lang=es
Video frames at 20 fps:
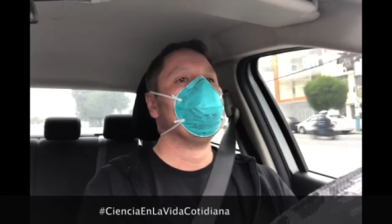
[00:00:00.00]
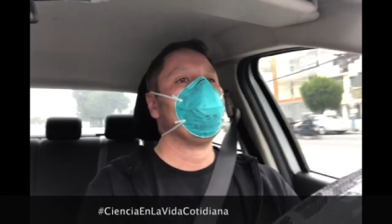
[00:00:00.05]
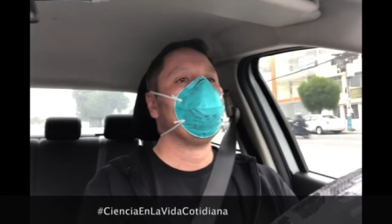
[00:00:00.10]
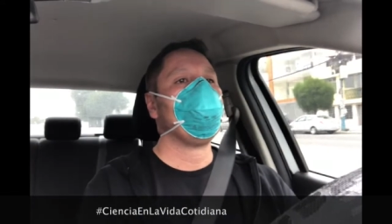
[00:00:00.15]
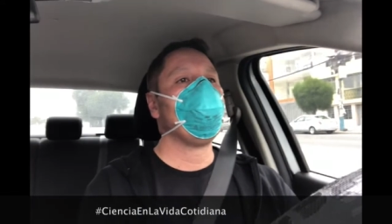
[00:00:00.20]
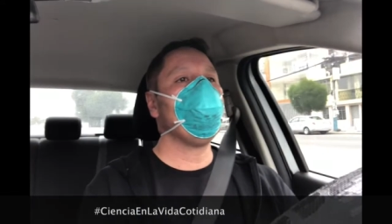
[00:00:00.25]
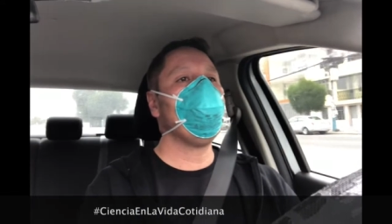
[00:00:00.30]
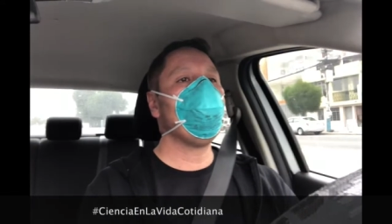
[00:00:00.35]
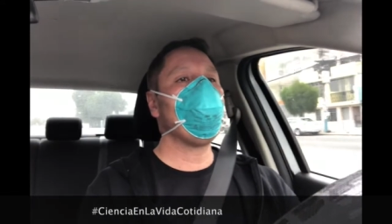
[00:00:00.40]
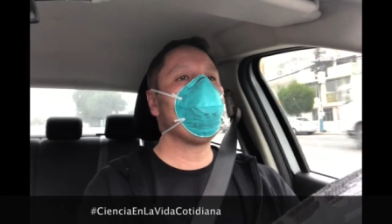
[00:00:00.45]

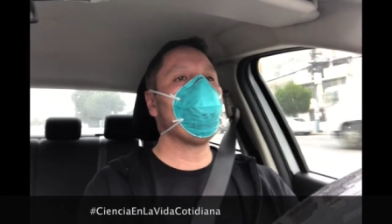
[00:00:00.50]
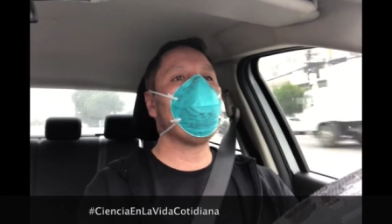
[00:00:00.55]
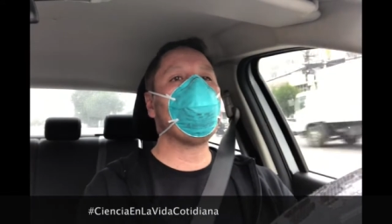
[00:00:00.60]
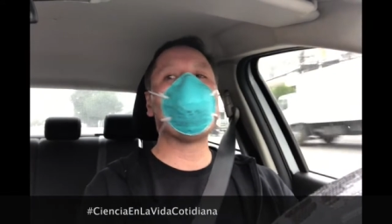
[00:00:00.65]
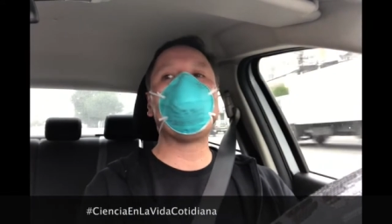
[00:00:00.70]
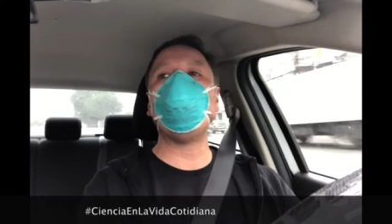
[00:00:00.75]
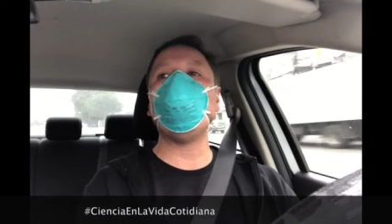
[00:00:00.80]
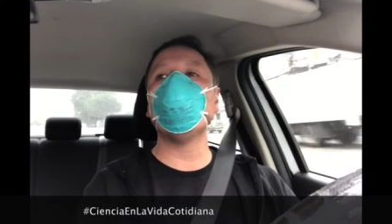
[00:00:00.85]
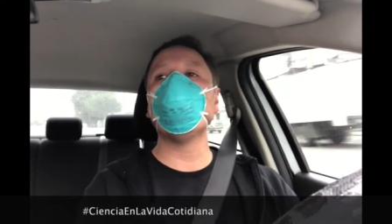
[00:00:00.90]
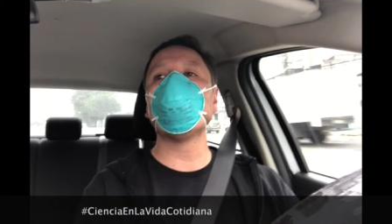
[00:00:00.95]
¿Cómo
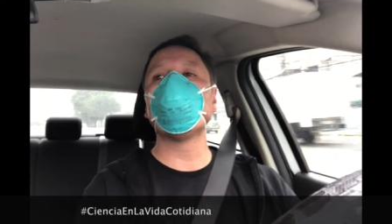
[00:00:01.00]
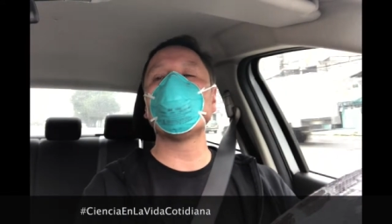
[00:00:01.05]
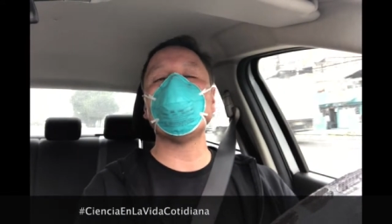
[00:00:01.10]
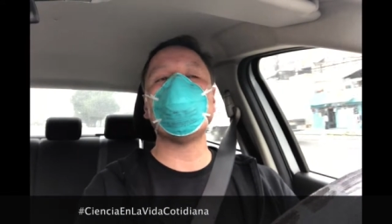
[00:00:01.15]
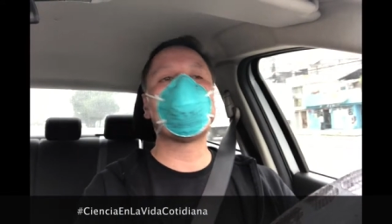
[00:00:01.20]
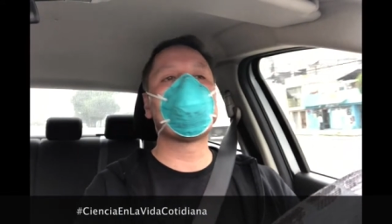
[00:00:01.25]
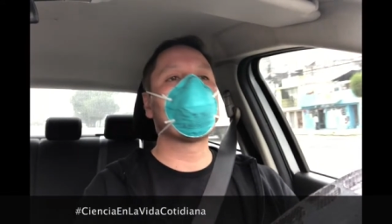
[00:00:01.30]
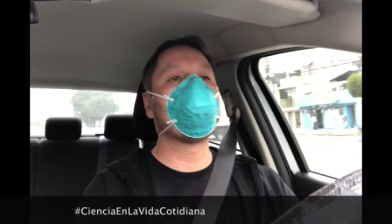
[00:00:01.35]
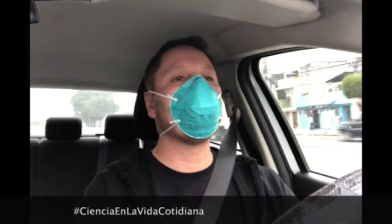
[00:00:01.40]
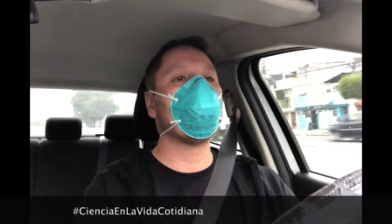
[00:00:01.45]
combatimos
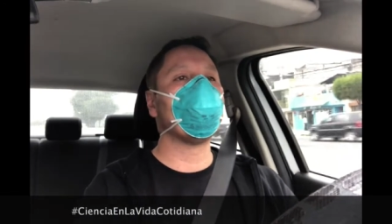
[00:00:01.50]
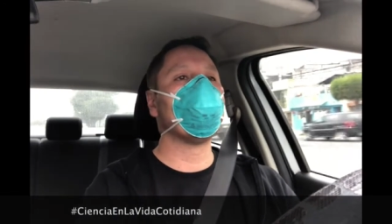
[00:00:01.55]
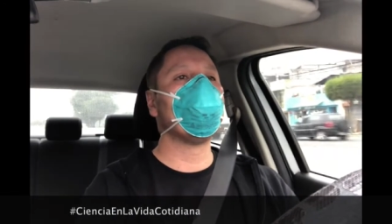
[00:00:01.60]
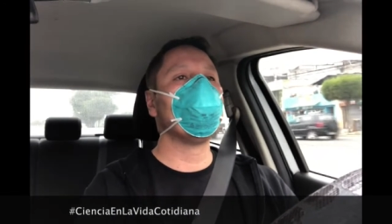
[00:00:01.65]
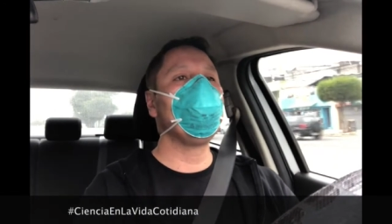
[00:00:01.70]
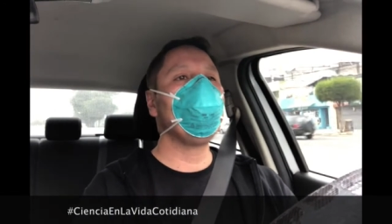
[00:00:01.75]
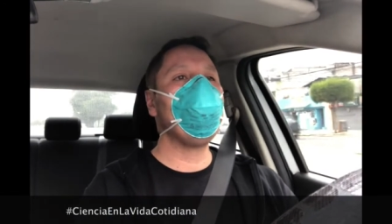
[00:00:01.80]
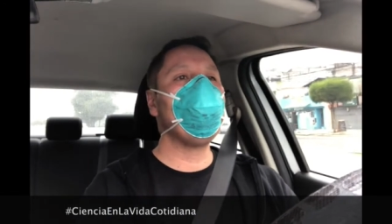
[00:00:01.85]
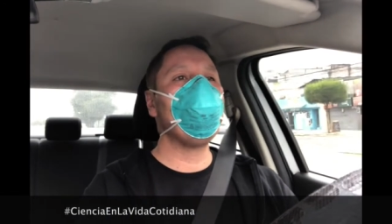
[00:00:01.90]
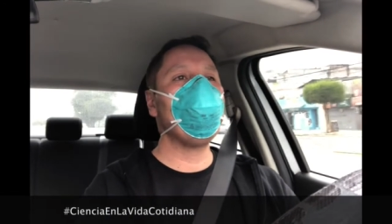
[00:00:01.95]
esto?
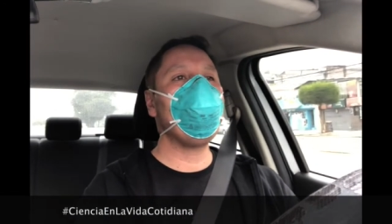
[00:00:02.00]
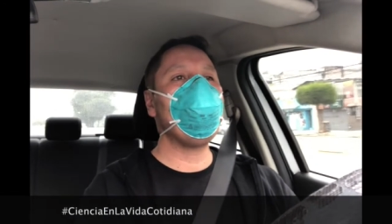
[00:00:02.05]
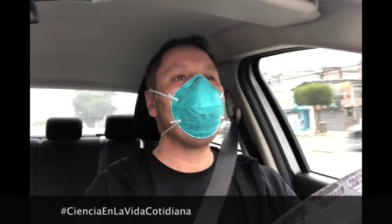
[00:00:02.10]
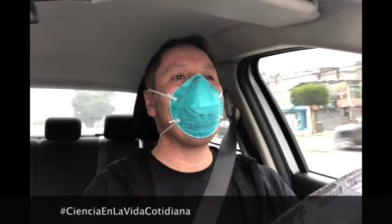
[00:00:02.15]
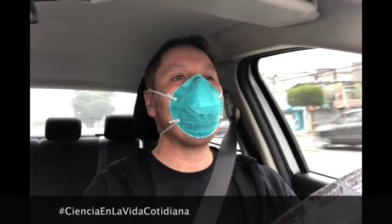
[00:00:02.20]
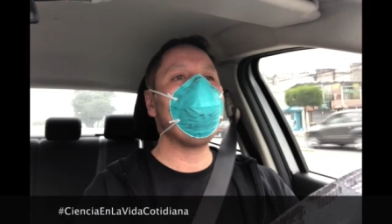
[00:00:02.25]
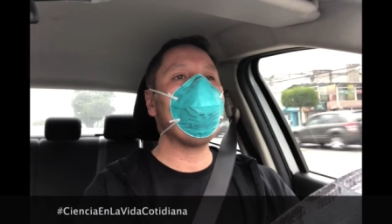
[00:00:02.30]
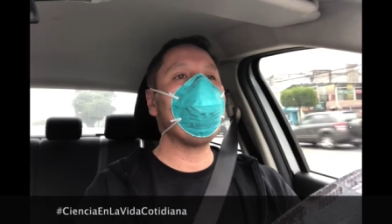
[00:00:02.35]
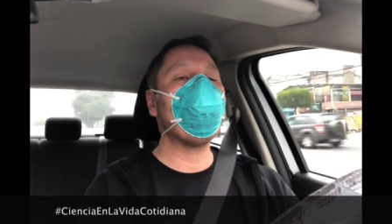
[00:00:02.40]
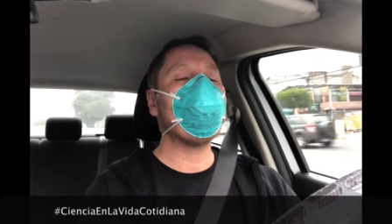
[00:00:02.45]
Una buena
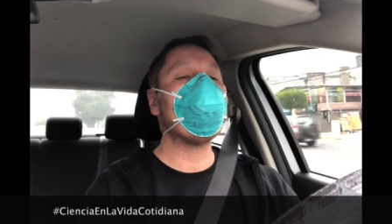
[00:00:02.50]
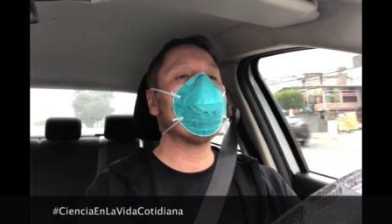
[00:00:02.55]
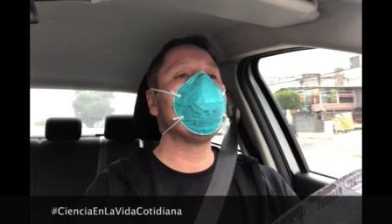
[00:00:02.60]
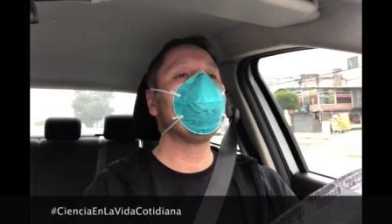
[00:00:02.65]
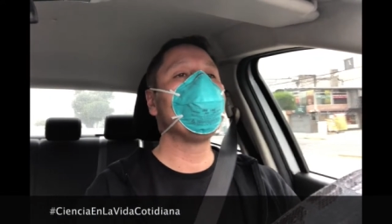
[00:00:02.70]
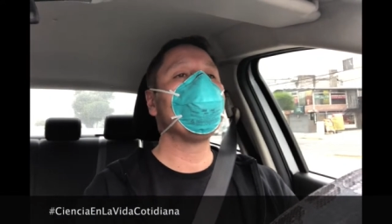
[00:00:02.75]
idea,